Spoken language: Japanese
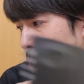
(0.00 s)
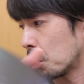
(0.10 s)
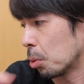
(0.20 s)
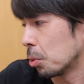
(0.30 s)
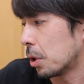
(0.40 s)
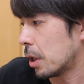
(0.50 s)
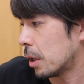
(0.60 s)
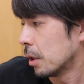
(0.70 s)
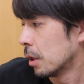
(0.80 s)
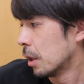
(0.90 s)
ころ
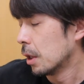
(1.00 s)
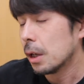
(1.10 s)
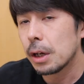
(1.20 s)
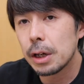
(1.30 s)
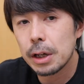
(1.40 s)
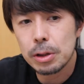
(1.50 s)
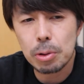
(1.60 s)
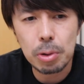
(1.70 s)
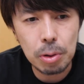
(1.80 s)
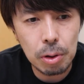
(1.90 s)
で、先
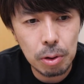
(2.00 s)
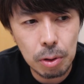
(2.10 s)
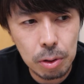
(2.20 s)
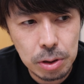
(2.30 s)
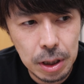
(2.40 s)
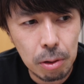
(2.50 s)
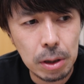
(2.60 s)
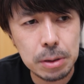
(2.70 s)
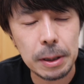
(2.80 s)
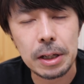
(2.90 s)
行
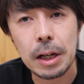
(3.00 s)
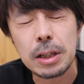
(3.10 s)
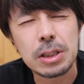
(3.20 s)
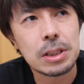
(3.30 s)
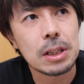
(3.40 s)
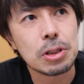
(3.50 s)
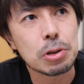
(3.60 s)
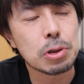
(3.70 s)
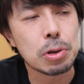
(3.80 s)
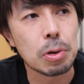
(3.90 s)
発売でね、西田
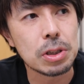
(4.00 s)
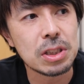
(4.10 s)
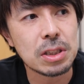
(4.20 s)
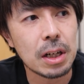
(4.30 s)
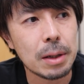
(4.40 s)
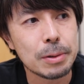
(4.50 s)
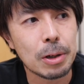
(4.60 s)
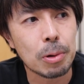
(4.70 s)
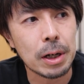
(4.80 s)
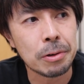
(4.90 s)
塾とインスタライブで
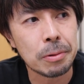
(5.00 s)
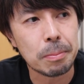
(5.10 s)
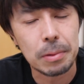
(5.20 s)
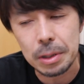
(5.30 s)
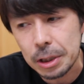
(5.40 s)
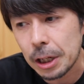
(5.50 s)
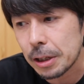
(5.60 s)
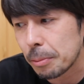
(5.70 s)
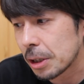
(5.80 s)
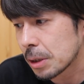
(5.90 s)
ご覧のいただい
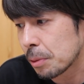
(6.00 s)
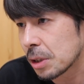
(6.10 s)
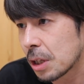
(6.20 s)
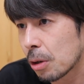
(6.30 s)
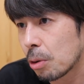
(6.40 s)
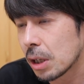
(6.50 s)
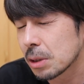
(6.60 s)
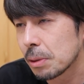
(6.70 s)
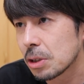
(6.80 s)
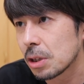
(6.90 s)
た皆様には先行
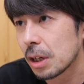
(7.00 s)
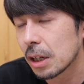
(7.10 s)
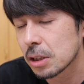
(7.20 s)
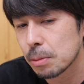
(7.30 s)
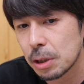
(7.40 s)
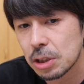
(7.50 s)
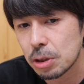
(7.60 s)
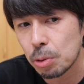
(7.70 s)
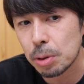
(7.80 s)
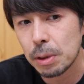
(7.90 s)
発売ですでに発売し
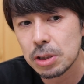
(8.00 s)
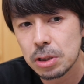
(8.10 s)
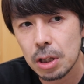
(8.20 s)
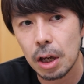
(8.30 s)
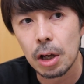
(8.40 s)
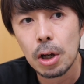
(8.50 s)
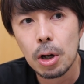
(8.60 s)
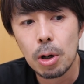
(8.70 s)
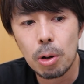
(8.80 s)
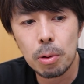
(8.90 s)
ておりまして、
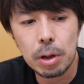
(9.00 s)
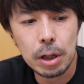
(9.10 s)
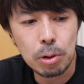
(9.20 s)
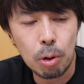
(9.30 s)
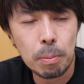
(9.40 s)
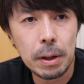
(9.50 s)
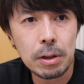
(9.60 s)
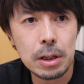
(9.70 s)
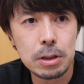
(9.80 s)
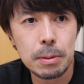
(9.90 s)
本番
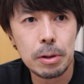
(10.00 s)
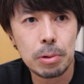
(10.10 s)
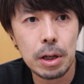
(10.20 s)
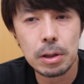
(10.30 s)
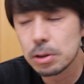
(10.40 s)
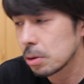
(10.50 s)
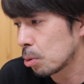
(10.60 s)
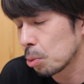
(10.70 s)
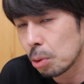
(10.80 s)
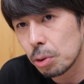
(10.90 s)
の発売をね
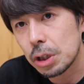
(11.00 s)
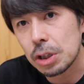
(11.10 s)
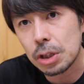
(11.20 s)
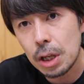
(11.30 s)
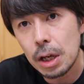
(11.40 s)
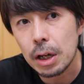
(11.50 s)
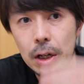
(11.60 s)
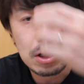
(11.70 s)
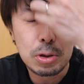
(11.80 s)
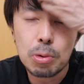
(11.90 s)
届いて、
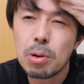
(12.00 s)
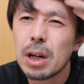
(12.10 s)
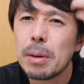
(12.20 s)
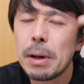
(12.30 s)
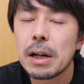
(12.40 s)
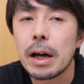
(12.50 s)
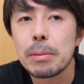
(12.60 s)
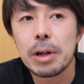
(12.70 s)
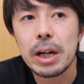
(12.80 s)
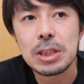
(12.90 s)
そこら
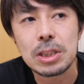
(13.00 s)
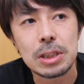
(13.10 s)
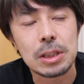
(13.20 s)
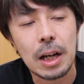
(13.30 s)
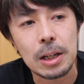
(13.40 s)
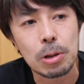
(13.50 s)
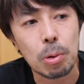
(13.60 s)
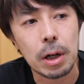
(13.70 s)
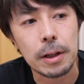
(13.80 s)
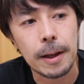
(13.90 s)
ライブ配信なり
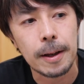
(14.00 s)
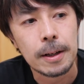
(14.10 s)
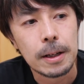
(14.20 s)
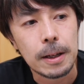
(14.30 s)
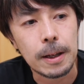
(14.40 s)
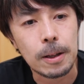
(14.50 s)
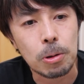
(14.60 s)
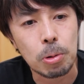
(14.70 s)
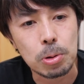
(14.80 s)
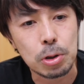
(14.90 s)
とかで、
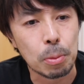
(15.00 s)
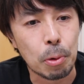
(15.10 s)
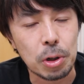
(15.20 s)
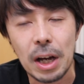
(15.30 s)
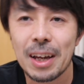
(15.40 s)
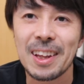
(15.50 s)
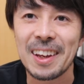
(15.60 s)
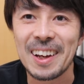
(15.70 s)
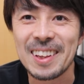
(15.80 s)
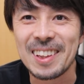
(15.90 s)
ちょっと盛り上げ
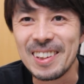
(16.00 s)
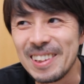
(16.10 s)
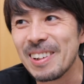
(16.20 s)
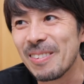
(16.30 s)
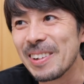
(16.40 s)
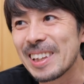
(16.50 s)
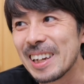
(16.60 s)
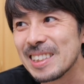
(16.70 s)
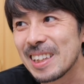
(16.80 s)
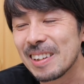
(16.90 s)
たいなっていうふうに思っ
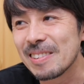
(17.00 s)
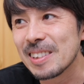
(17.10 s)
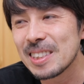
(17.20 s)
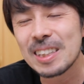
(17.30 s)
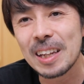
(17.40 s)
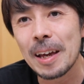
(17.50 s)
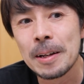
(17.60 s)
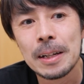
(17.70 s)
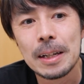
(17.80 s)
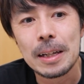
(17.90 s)
たりしているので、ぜひね、
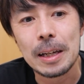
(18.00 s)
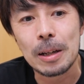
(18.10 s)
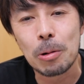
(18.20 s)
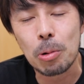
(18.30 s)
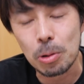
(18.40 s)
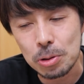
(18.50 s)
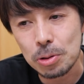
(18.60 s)
多く